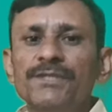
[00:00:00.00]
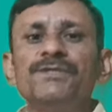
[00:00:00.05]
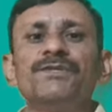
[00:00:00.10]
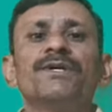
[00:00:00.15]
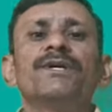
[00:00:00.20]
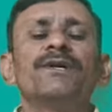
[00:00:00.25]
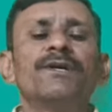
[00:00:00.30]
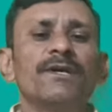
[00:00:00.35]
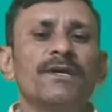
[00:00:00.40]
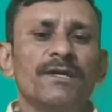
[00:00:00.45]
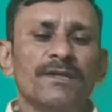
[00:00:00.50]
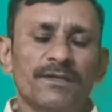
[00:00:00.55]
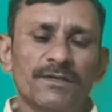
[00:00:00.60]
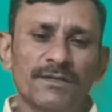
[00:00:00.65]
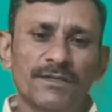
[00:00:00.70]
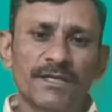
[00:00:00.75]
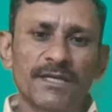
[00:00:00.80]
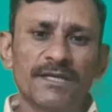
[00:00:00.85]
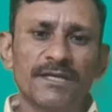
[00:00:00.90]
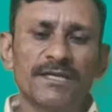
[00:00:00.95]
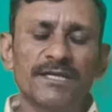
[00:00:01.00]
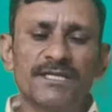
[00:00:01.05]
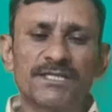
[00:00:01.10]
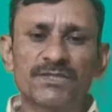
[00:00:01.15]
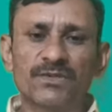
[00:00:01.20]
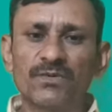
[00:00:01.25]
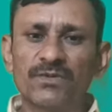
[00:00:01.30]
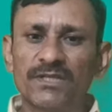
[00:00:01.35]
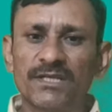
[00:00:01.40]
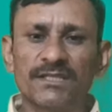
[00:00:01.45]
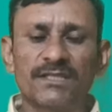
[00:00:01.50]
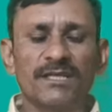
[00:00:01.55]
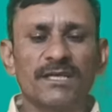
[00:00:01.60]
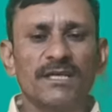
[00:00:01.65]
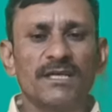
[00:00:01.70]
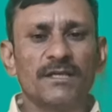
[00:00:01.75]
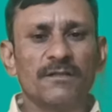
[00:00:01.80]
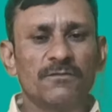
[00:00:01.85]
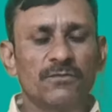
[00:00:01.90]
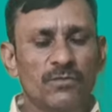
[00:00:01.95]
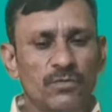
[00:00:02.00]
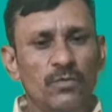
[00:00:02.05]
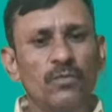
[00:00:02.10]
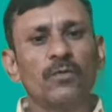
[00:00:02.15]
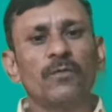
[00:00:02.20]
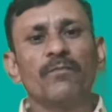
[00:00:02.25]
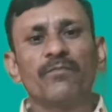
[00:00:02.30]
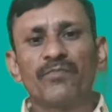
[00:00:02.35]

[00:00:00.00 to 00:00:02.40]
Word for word: जो है कैंडिडेट्स को देते हैं तो